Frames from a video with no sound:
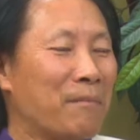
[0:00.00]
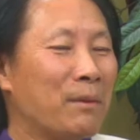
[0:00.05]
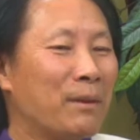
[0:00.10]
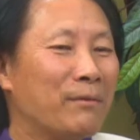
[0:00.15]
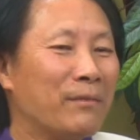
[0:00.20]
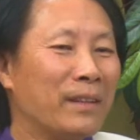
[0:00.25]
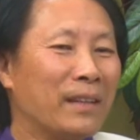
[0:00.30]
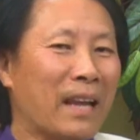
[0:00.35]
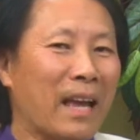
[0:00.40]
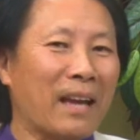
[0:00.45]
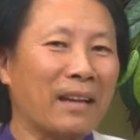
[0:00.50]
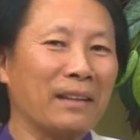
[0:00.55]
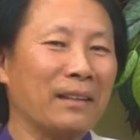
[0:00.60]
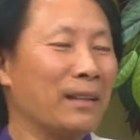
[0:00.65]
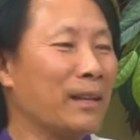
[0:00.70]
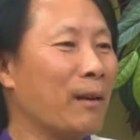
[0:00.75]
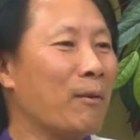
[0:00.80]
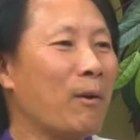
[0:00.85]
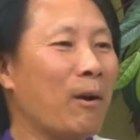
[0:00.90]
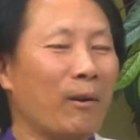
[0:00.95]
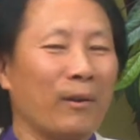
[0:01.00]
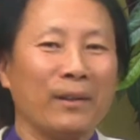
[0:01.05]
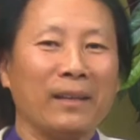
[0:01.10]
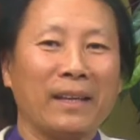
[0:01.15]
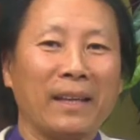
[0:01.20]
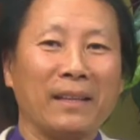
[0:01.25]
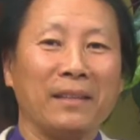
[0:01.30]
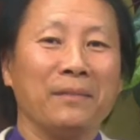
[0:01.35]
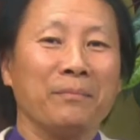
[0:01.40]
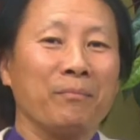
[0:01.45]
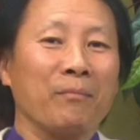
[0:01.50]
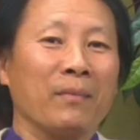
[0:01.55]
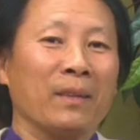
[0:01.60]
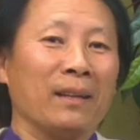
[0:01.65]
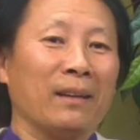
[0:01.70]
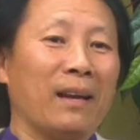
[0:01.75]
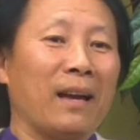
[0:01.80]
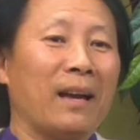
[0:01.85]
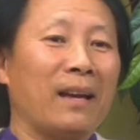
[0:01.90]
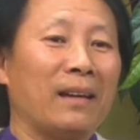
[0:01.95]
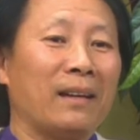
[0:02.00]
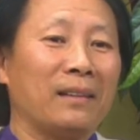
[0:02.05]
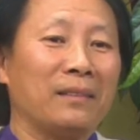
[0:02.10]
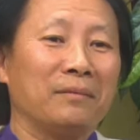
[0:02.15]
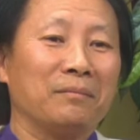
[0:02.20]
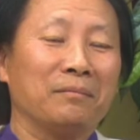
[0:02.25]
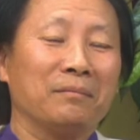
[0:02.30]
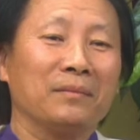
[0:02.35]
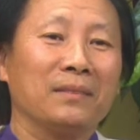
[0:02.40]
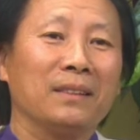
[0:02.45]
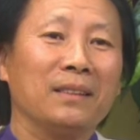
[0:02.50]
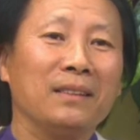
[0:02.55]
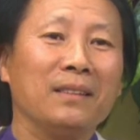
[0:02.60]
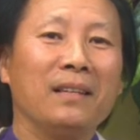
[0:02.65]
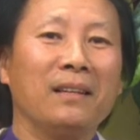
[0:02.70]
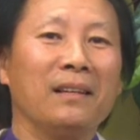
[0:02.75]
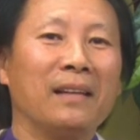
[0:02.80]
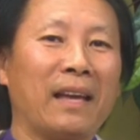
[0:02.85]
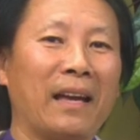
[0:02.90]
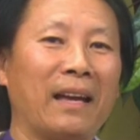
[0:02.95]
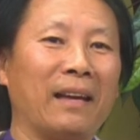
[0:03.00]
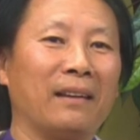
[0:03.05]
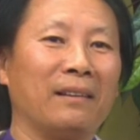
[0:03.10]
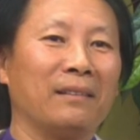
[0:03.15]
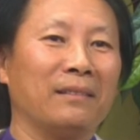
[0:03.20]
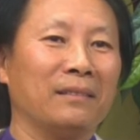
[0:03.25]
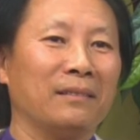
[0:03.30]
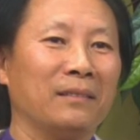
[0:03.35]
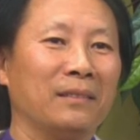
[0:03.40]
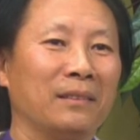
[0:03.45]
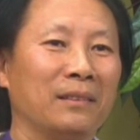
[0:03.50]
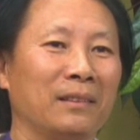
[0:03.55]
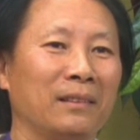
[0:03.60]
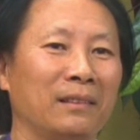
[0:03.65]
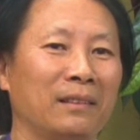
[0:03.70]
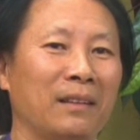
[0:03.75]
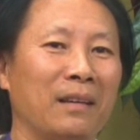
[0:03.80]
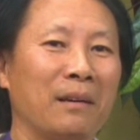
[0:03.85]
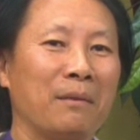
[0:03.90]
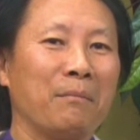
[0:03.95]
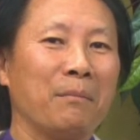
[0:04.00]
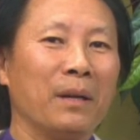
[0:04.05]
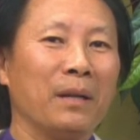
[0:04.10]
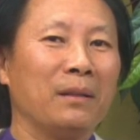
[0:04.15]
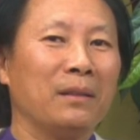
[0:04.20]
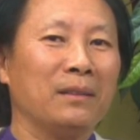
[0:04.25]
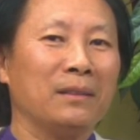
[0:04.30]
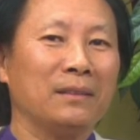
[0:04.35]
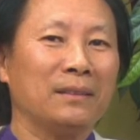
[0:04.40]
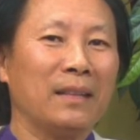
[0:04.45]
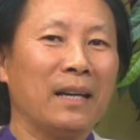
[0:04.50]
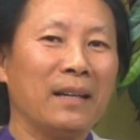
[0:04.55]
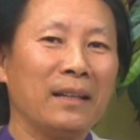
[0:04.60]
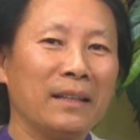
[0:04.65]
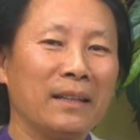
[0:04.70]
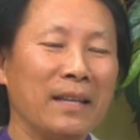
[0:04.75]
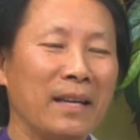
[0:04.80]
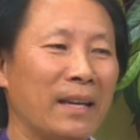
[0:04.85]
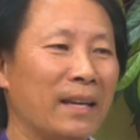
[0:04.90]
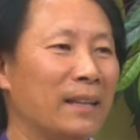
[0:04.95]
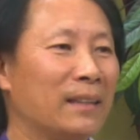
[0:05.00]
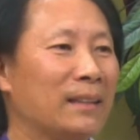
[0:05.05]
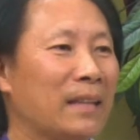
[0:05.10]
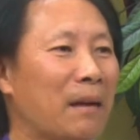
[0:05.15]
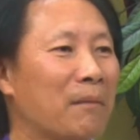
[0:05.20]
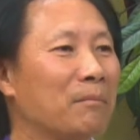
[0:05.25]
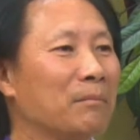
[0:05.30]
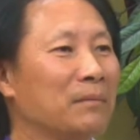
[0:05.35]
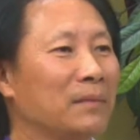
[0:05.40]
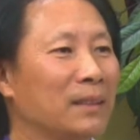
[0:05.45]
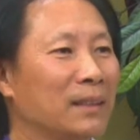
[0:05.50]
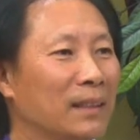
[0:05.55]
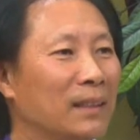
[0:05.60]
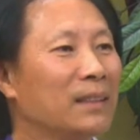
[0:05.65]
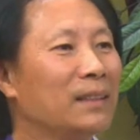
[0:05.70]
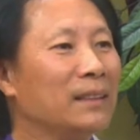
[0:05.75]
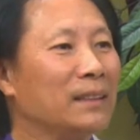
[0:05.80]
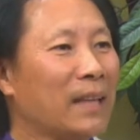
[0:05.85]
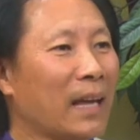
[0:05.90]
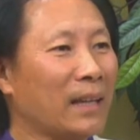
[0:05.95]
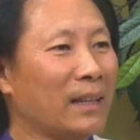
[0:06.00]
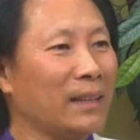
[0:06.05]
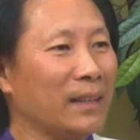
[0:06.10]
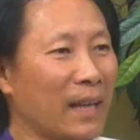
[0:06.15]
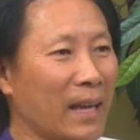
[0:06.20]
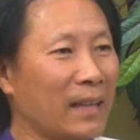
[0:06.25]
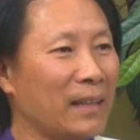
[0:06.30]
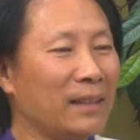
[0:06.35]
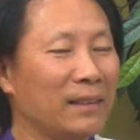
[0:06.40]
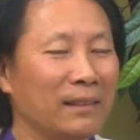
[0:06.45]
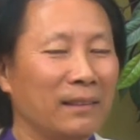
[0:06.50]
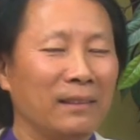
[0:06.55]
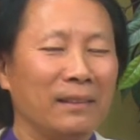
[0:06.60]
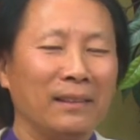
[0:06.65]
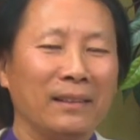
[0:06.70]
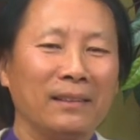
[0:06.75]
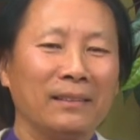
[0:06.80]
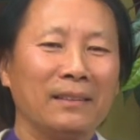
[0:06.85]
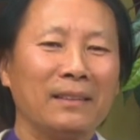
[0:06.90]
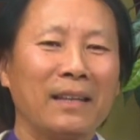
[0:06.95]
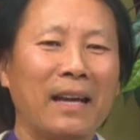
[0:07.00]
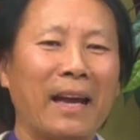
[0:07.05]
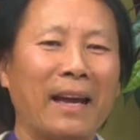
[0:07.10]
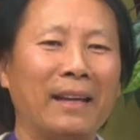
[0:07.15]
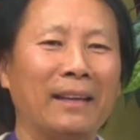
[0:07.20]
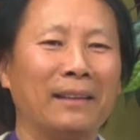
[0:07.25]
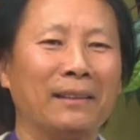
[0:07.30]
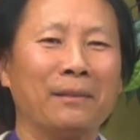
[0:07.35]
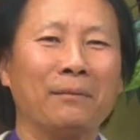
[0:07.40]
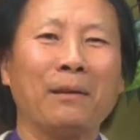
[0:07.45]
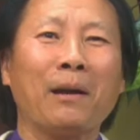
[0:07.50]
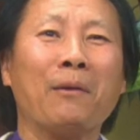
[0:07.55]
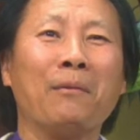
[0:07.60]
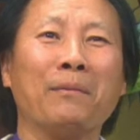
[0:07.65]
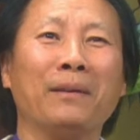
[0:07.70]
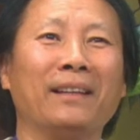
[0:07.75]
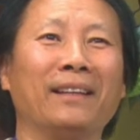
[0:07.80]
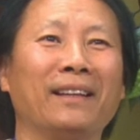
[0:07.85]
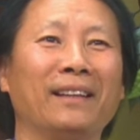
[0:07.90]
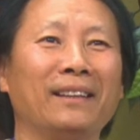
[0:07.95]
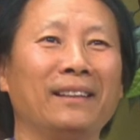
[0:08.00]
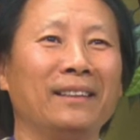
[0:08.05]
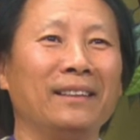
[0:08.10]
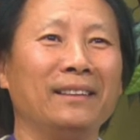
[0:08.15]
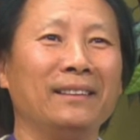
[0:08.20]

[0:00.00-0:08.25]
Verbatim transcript: ơn Phi Lan cái câu hỏi này à, thứ nhất là à, mình tới để thăm những người thân ở đây thứ hai là trong đầu mình nghĩ